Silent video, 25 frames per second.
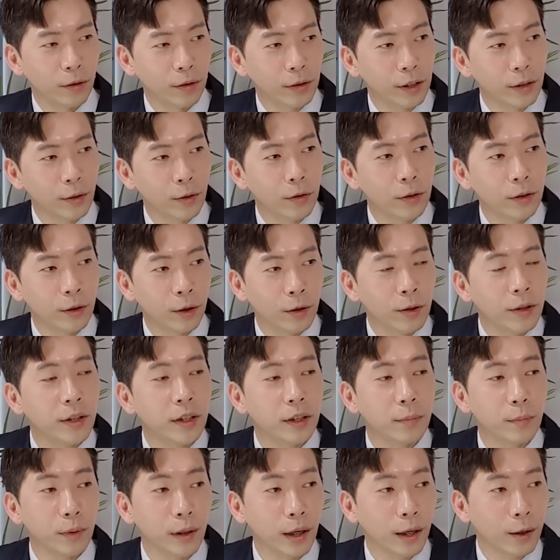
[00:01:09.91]
근데 저는
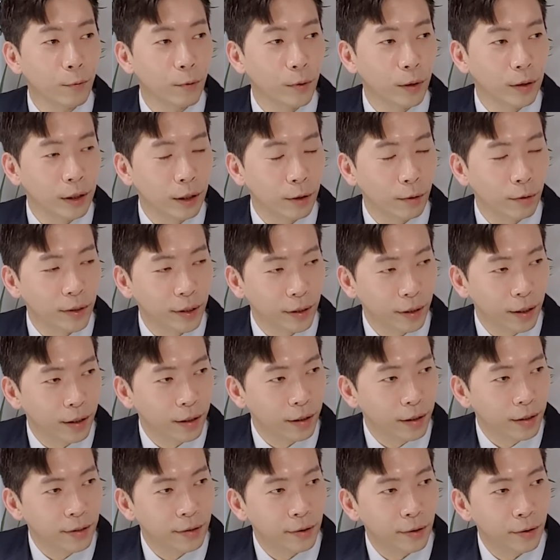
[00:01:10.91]
열심히 하고 있다고
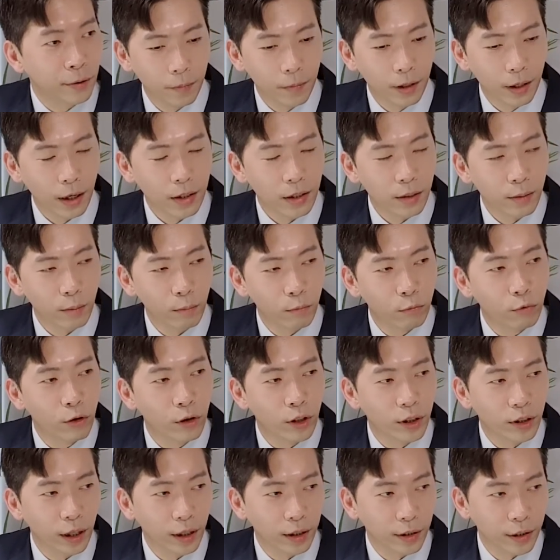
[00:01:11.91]
생각을 했어요. 하지만
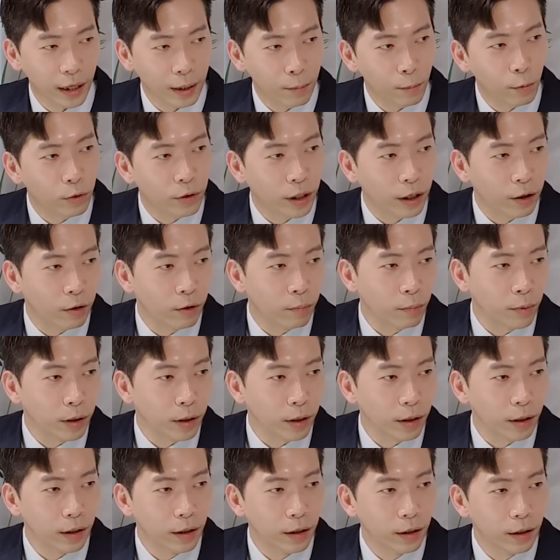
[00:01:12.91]
무엇인가 잘못된
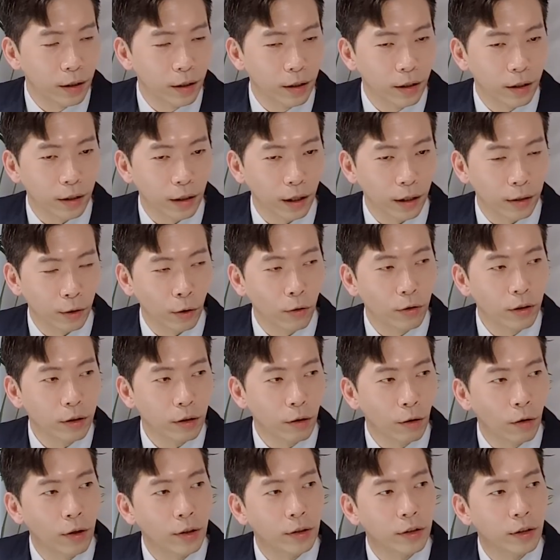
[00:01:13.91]
겁니다. 그러니까 저는
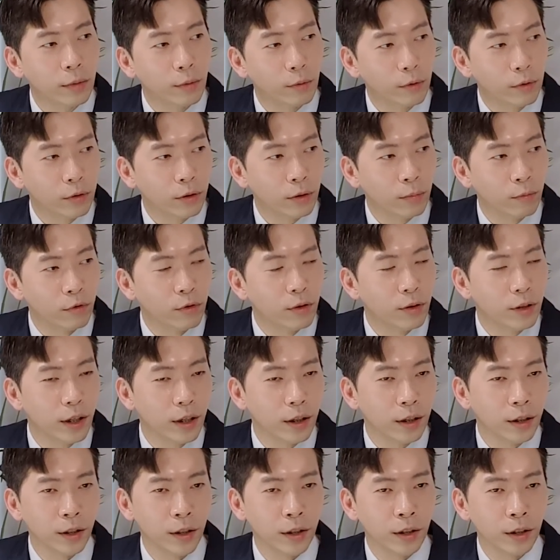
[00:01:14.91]
거기서부터
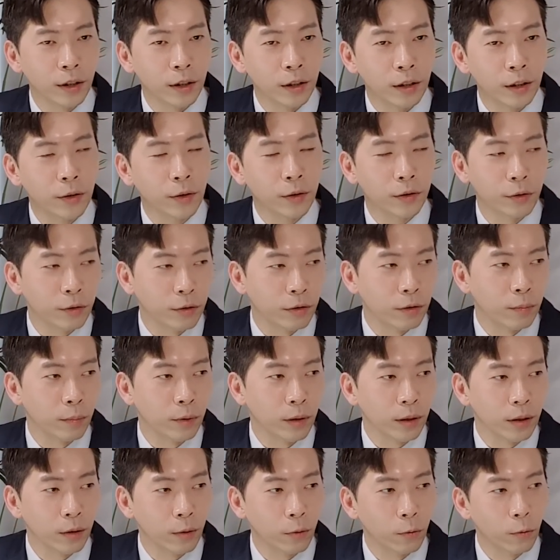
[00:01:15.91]
문제의식을 느꼈던
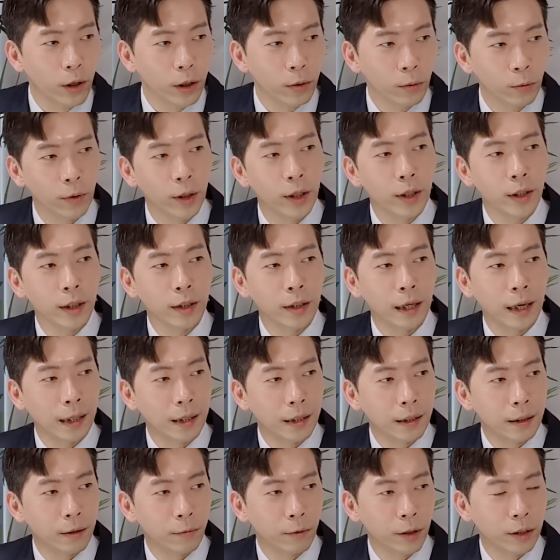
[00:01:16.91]
겁니다. 왜 도대체
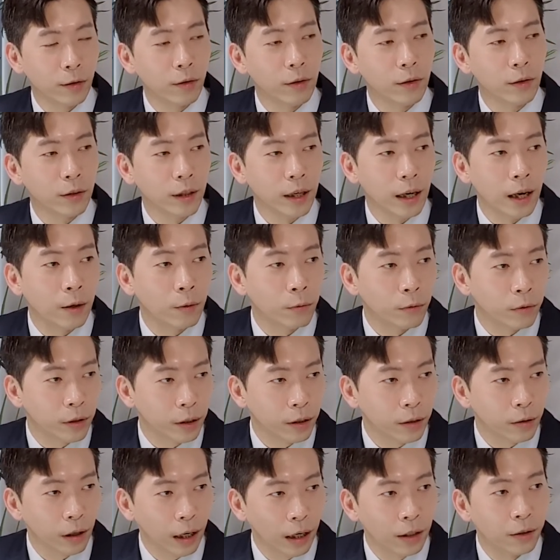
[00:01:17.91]
나는 왜 성적이
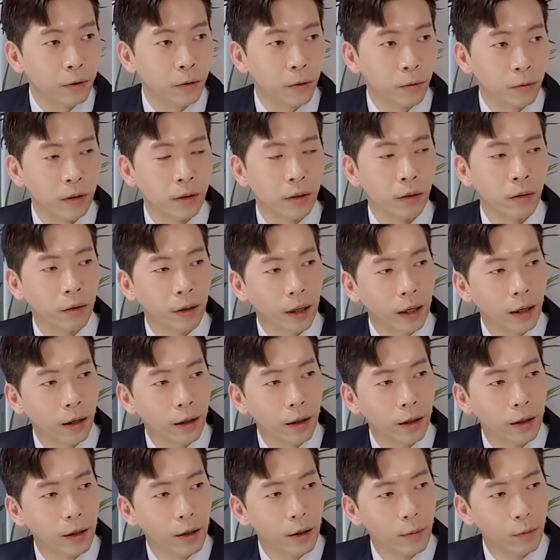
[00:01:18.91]
안 오르는 걸까?
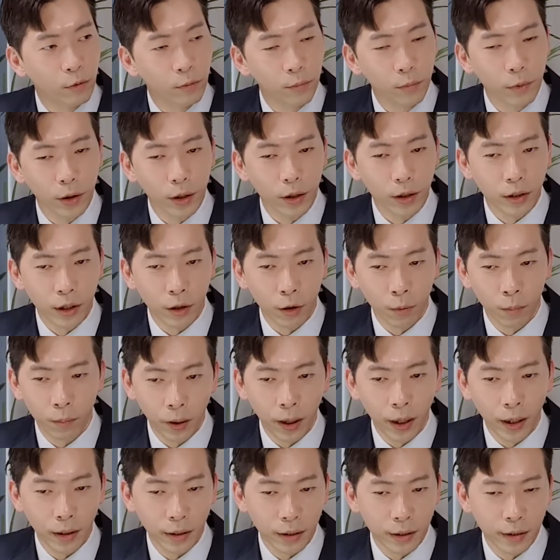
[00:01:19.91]
분명히 제
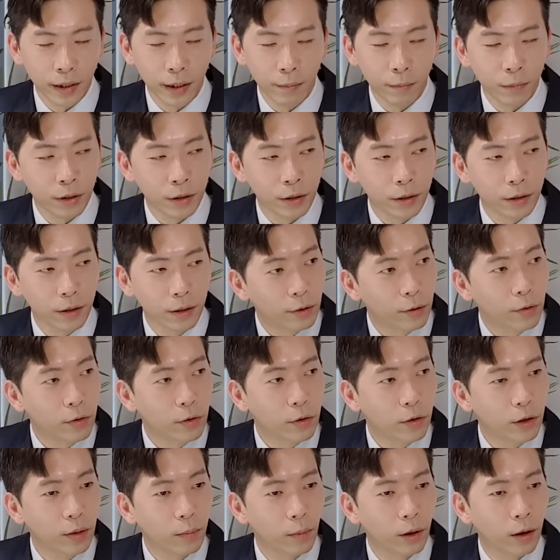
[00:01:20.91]
옆에 있는 사람들은
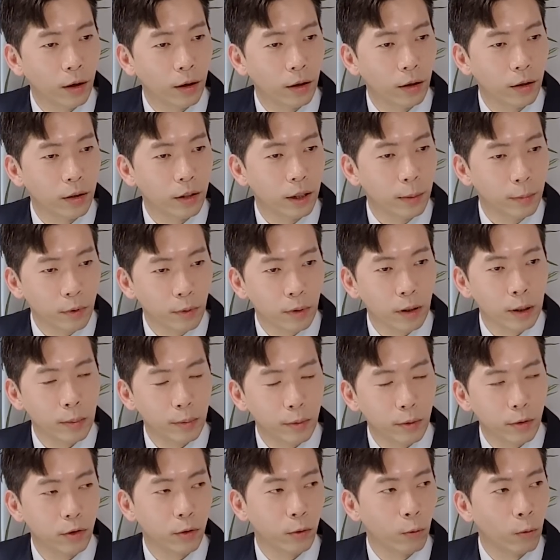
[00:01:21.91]
성적이 막 10점,
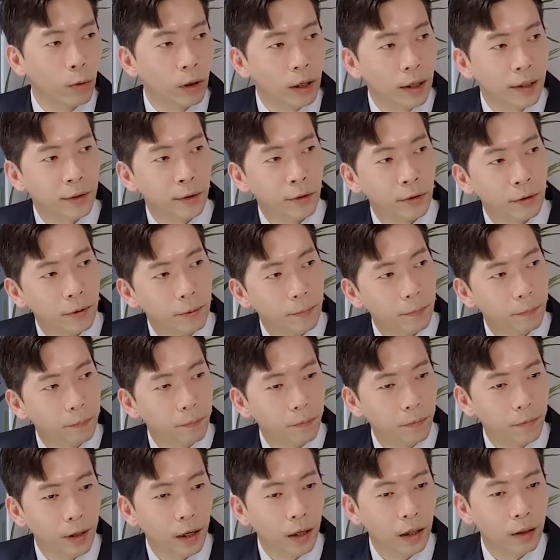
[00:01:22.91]
20점씩 올라서
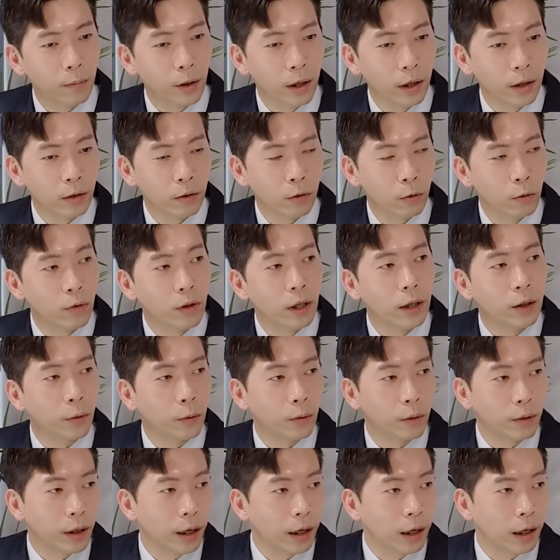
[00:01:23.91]
나름의 이제 좋은
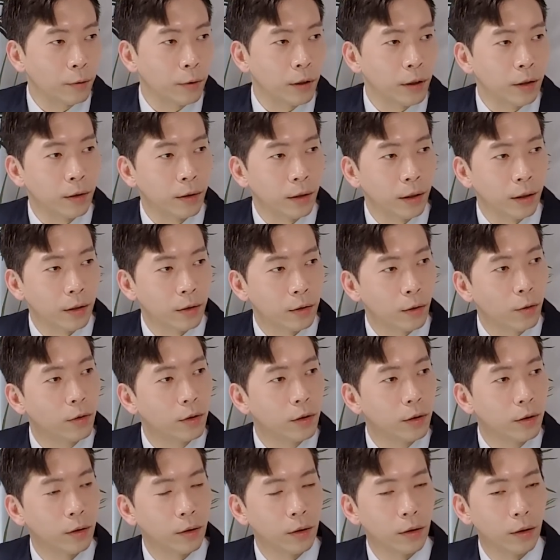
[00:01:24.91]
학교를 가게 되는데
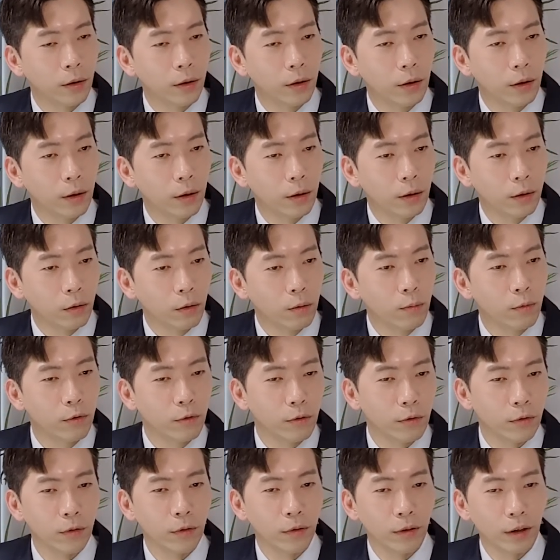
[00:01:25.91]
저는
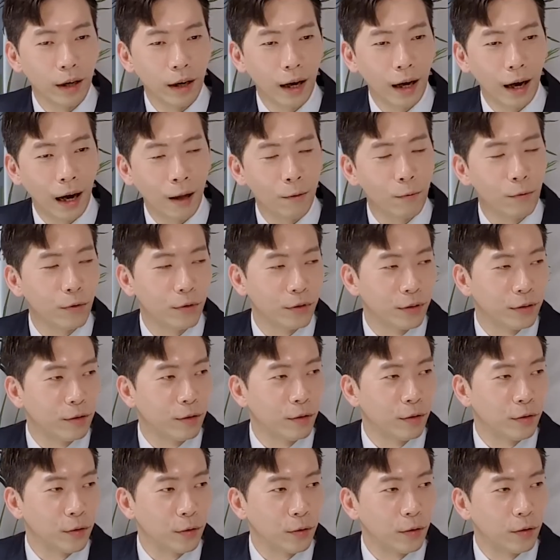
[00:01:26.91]
너무 안 오르는
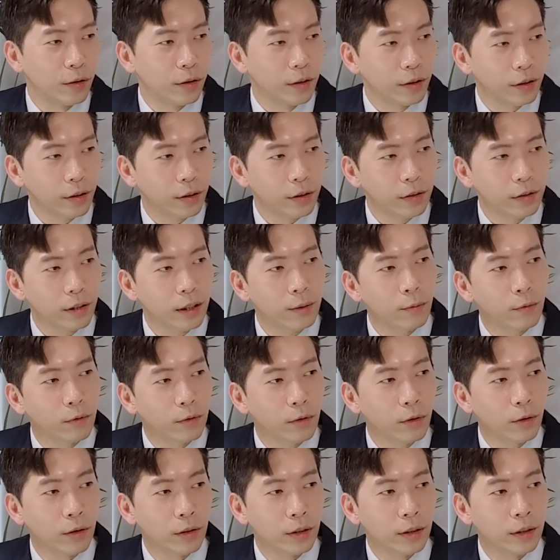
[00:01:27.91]
거죠.
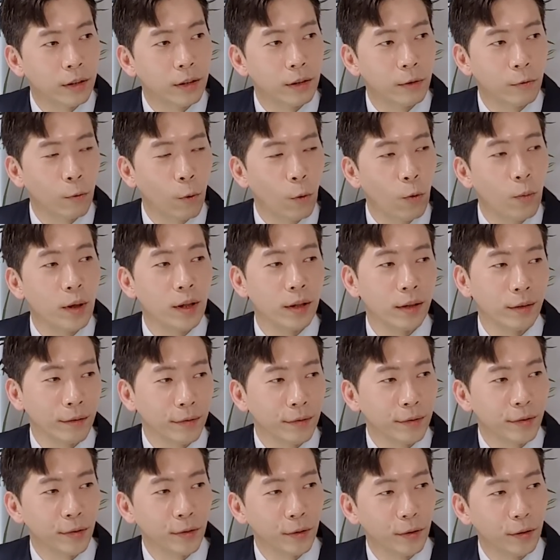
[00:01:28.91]
그때부터 이제 늘
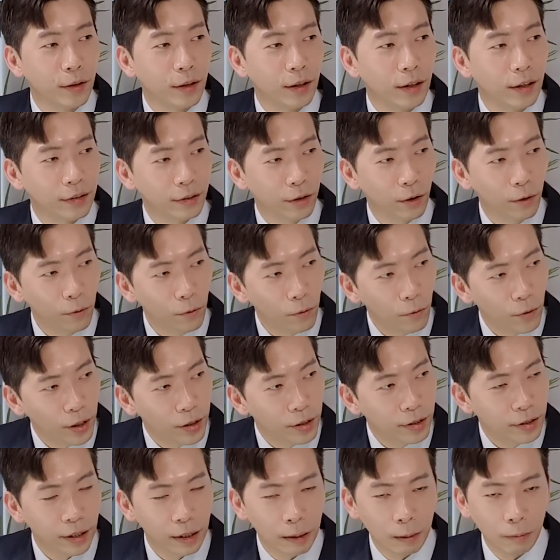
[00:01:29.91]
고민이었어요.
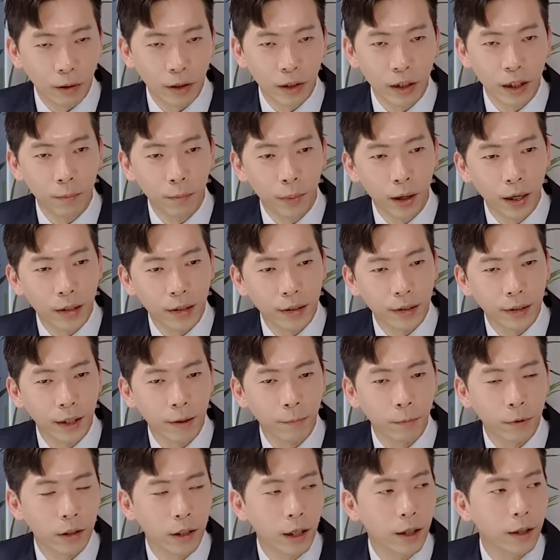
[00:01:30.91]
성공하는 사람과 실패하는
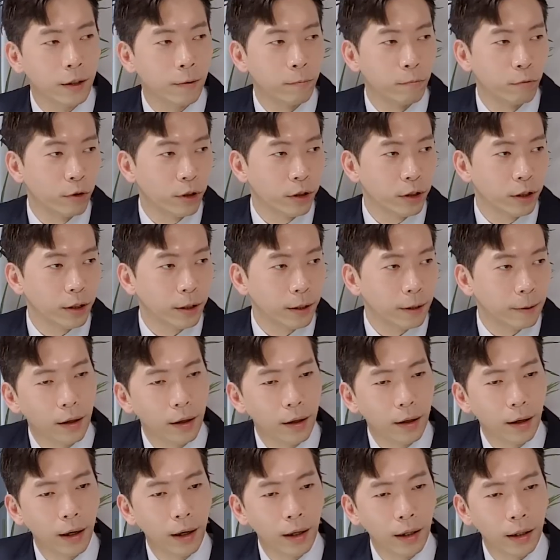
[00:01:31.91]
사람의 차이가 무엇일까?
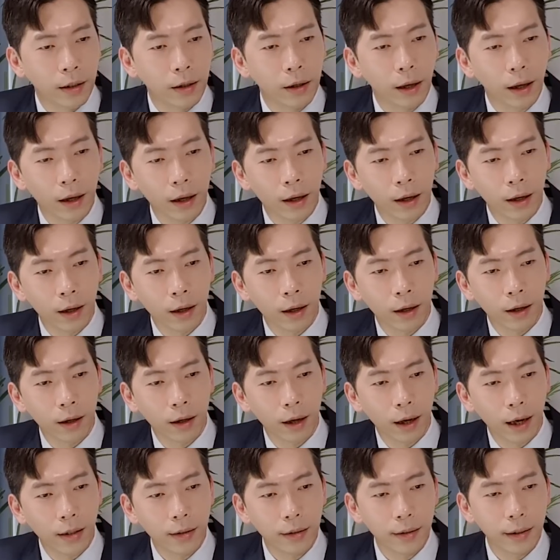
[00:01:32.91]
아, 이게
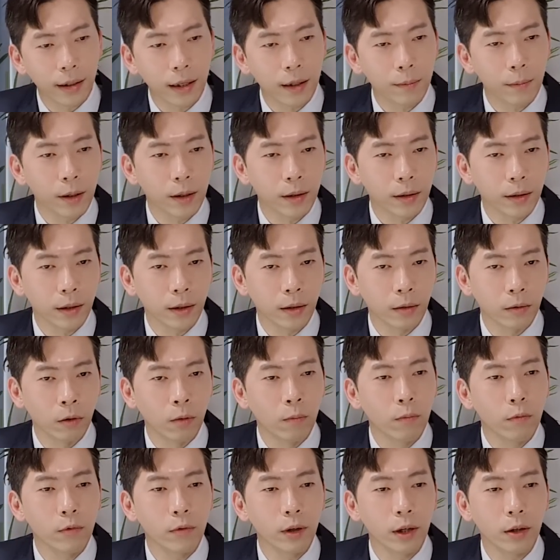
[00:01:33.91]
한 사람한테는
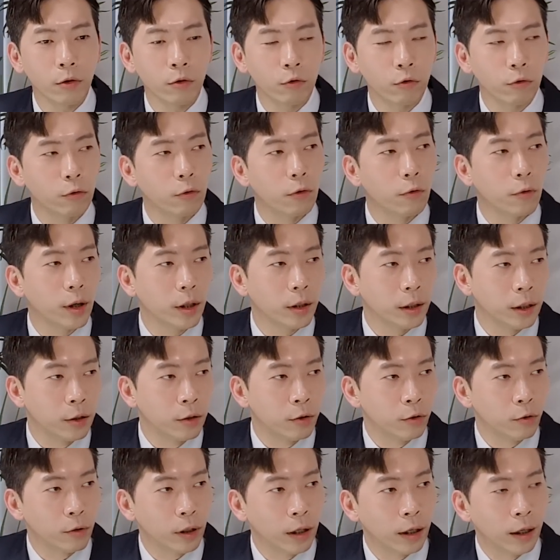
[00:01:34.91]
너무나 중요한
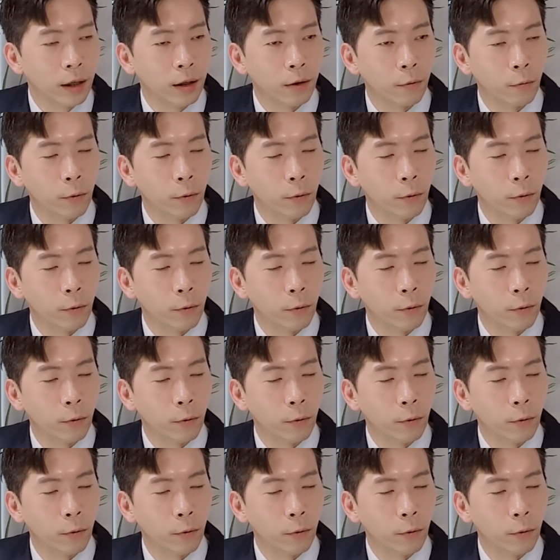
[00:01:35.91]
이슈다.